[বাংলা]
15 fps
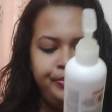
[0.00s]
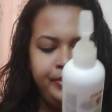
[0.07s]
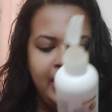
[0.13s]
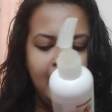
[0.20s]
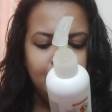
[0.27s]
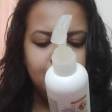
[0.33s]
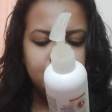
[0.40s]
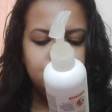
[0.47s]

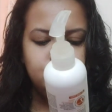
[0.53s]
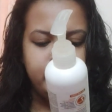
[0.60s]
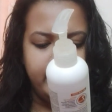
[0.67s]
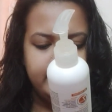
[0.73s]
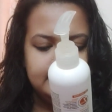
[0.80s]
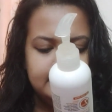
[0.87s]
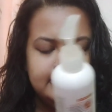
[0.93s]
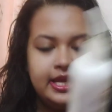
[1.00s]
প্লাম
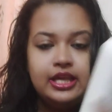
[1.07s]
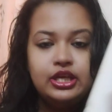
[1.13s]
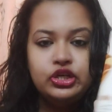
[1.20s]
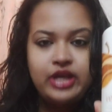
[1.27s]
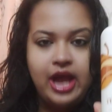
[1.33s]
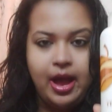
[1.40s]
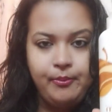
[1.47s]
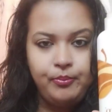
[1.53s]
জেন্সিং
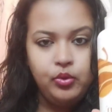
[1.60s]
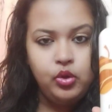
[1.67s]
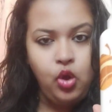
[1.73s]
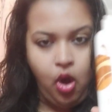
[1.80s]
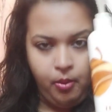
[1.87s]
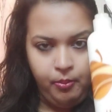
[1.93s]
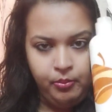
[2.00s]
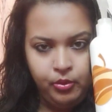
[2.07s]
শ্যাম্পু
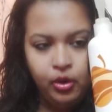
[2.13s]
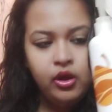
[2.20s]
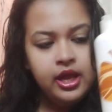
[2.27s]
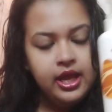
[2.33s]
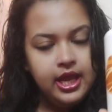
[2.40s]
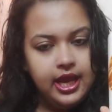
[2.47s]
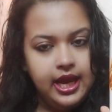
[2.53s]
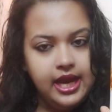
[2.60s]
কম্বো
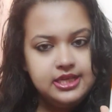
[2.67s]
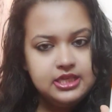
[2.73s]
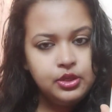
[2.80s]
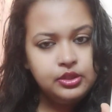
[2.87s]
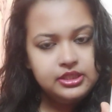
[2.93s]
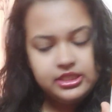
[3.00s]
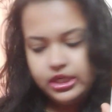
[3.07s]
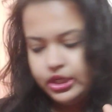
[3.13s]
এটা
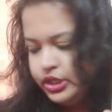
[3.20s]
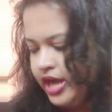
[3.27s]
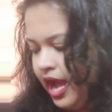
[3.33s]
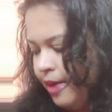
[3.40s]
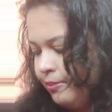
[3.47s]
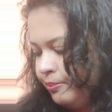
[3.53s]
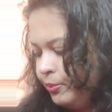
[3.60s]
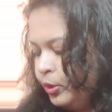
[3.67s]
হচ্ছে
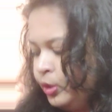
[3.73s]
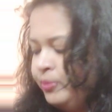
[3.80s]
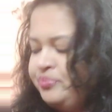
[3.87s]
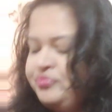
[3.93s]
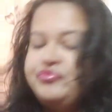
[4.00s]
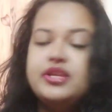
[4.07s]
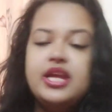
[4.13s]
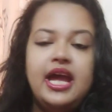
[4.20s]
শ্যাম্পু
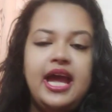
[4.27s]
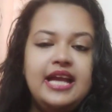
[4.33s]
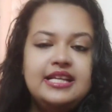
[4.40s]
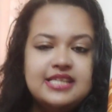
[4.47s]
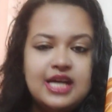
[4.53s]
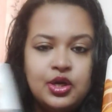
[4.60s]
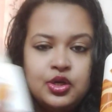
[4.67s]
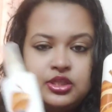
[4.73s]

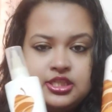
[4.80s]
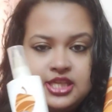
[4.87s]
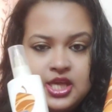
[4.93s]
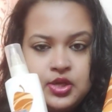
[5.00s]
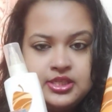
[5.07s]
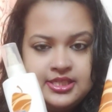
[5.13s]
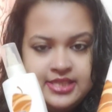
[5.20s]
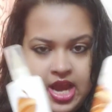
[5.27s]
এইটা হচ্ছে
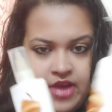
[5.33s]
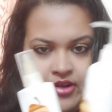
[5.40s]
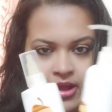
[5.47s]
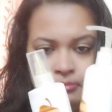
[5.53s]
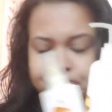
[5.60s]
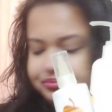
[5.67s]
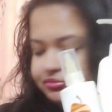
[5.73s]
সেরাম